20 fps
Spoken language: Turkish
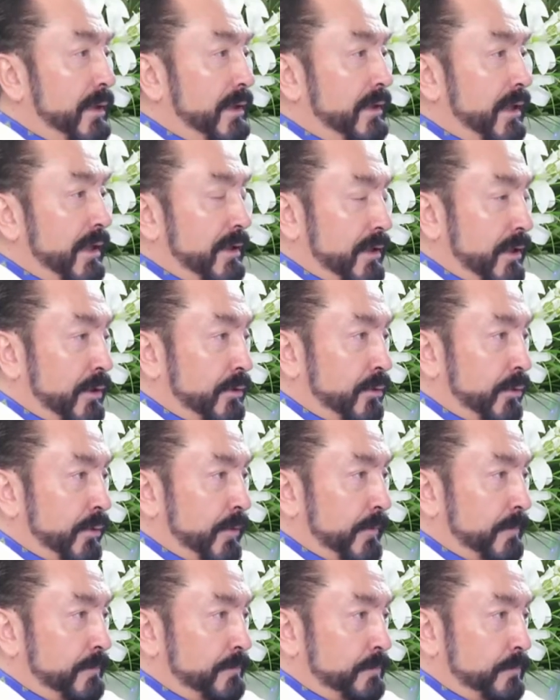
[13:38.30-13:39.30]
terk ediyor.
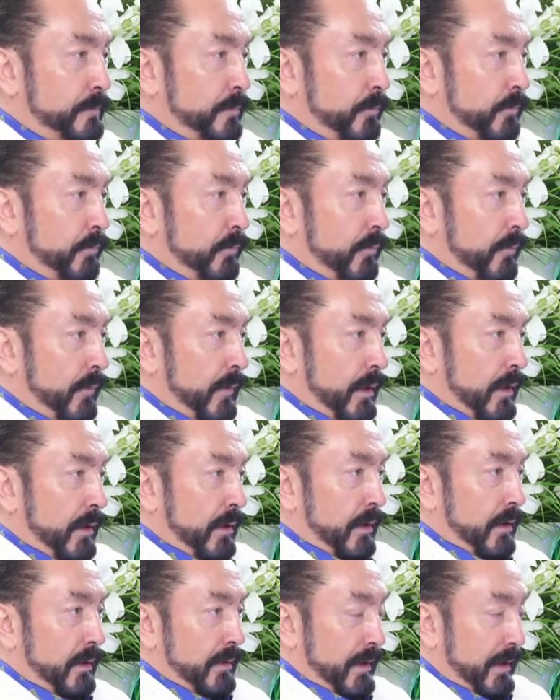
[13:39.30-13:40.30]

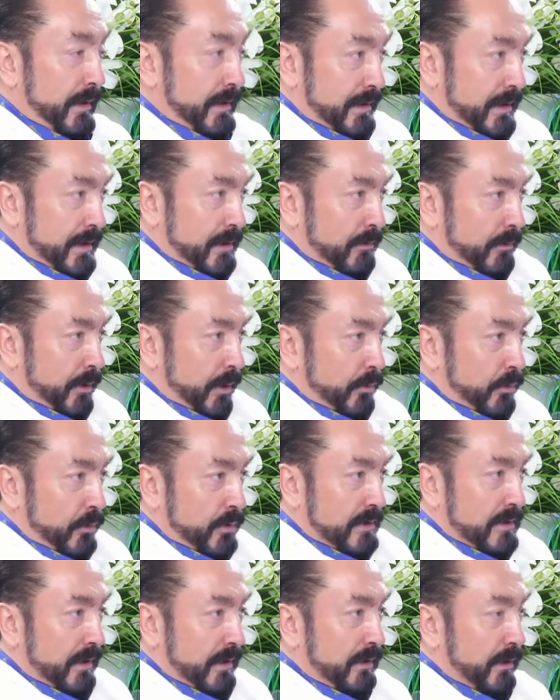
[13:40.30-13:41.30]
Yani ilk kabulü
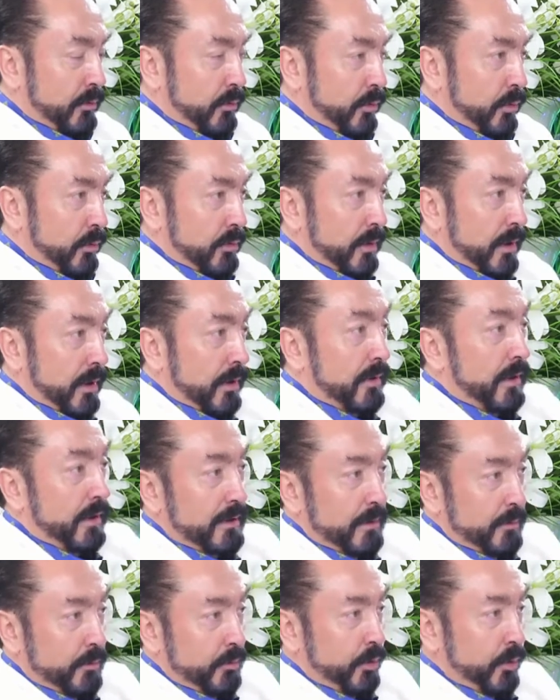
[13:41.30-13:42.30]
zaten onu Allah
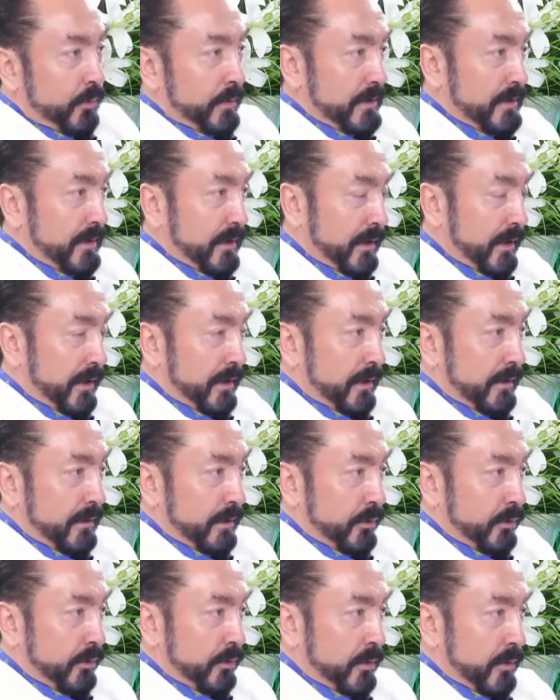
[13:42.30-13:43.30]
gibi görmesine
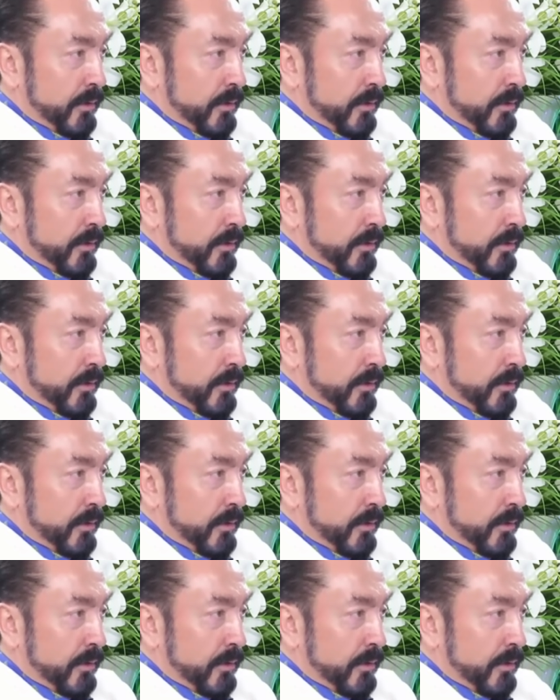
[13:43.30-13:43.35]
kaynaklanıyor.